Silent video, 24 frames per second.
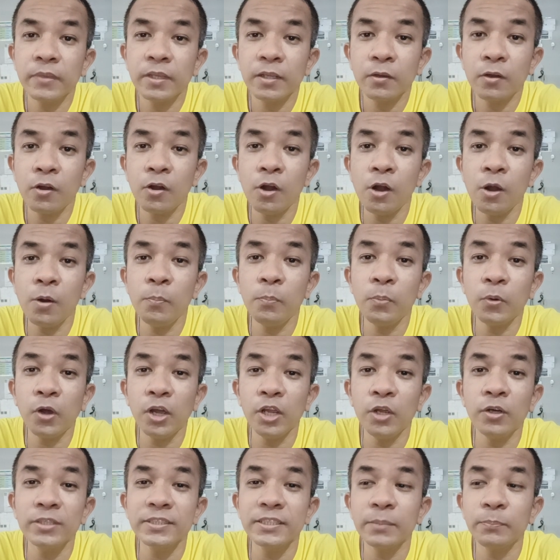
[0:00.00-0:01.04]
ขอปล่อย
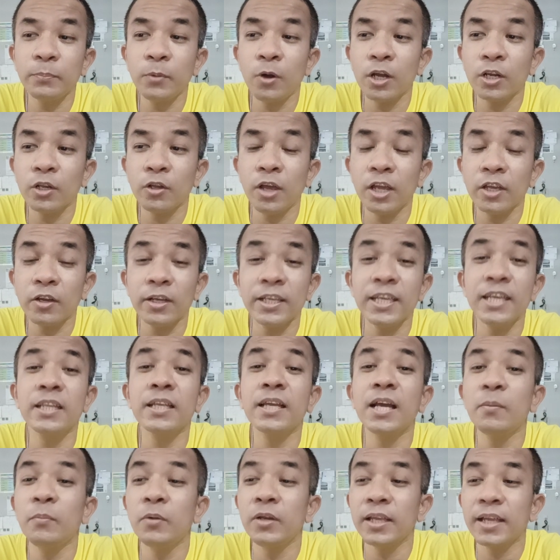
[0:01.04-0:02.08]
ฮอตสปอร์ตหน่อยก็คิด
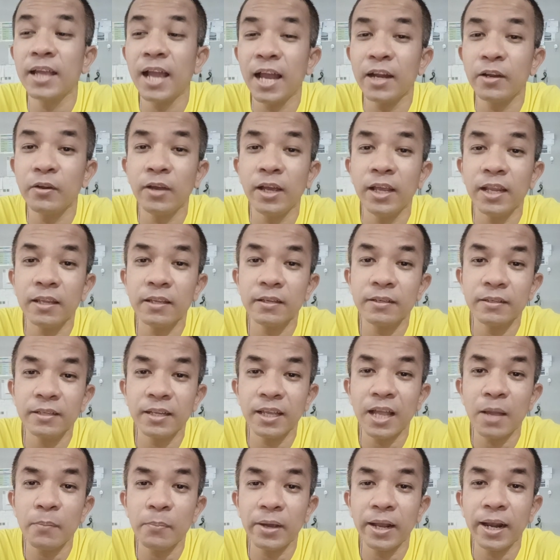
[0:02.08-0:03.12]
ค่าบริการหน่อย
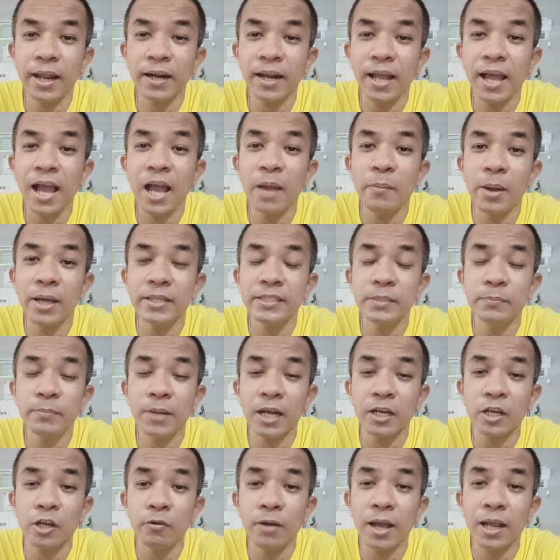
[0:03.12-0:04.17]
นะครับ ครั้งละ5บาท10บา
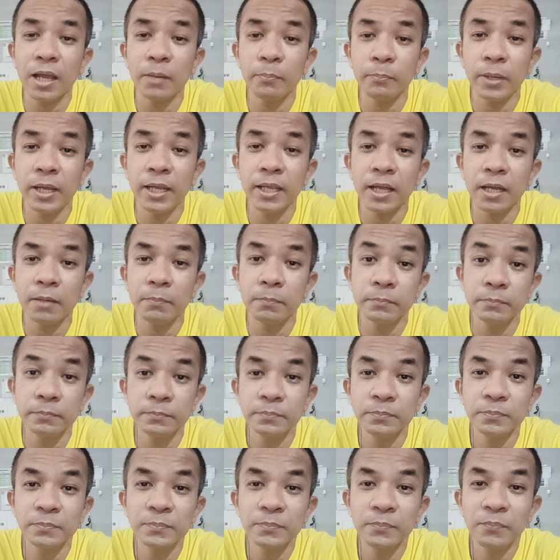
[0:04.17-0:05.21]
ทก็ว่ากันไปครับ
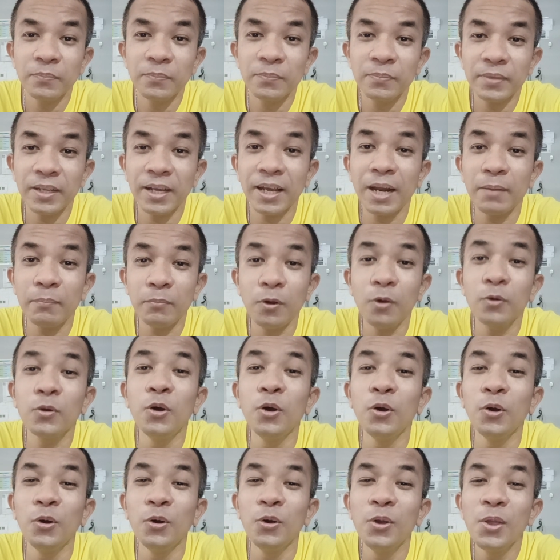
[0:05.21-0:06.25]
นะครับลอง
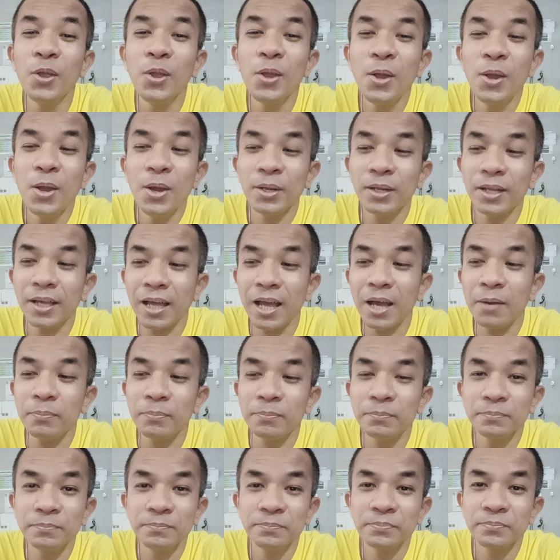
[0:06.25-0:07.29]
ดูนะครับ
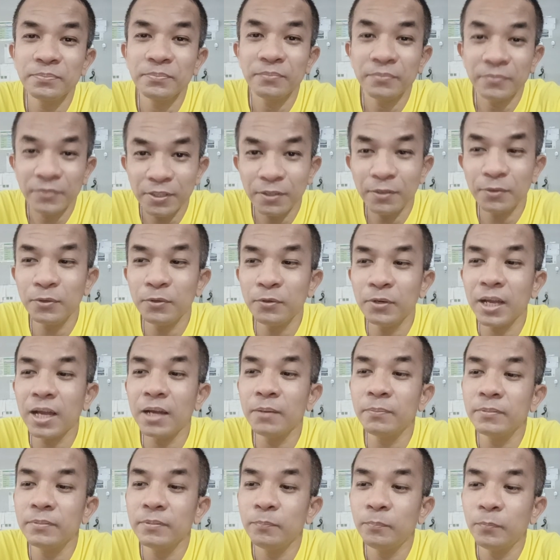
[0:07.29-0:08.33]
ลองดูครั
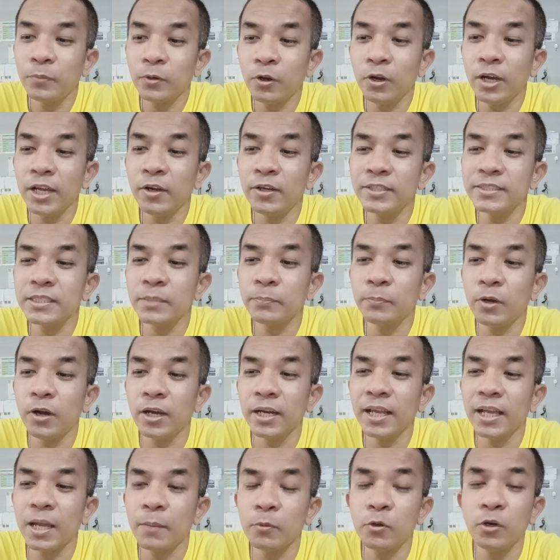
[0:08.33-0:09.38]
บ ปล่อยฮอตสปอร์ต
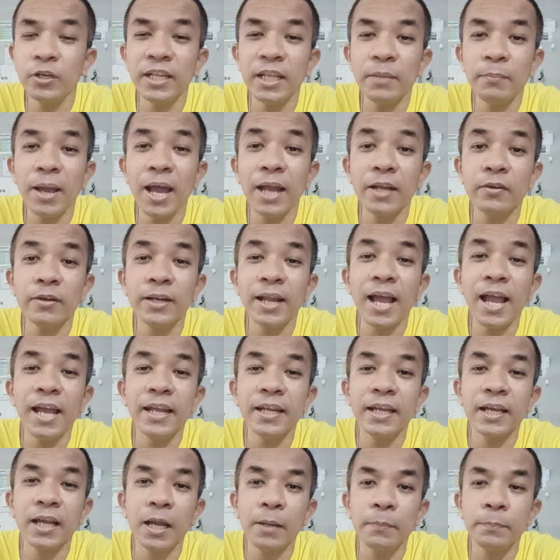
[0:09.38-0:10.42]
ให้กับคนในบ้านก็ได้
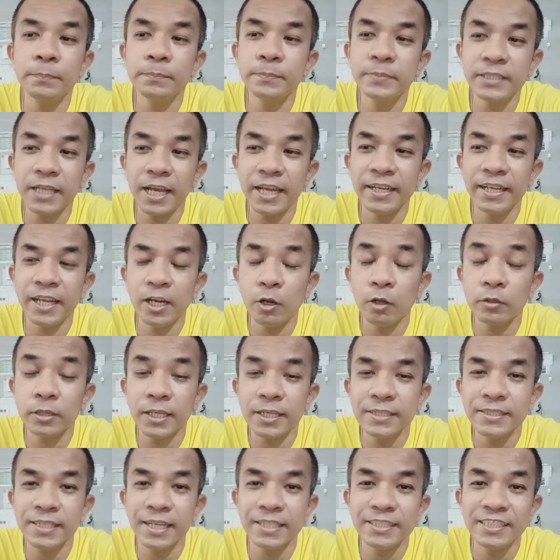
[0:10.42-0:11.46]
นะครับใส่ในโรเตอ
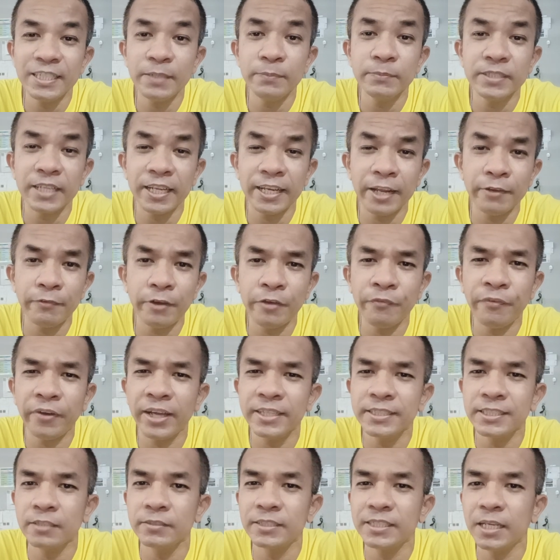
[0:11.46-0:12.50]
ร์ใส่ซิม ใส่ใน Wi-Fi
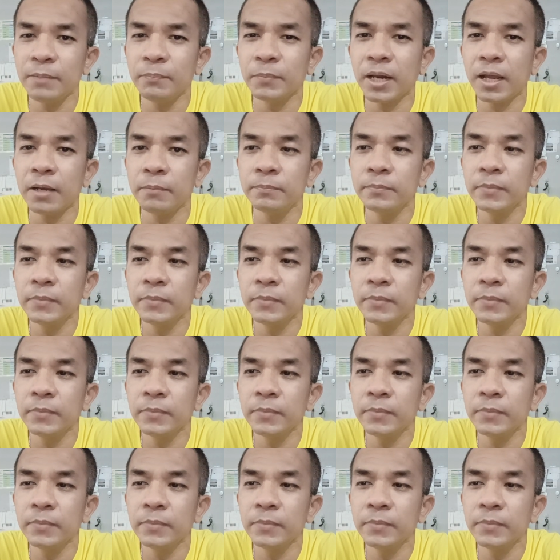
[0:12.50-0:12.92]
ใส่ซิมครับ